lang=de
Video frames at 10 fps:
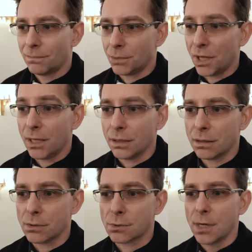Bedenke,
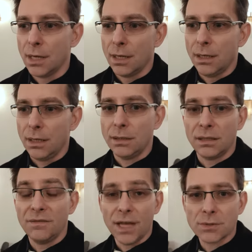dass in
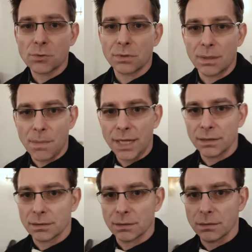diversen
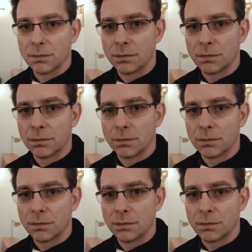Gemeinden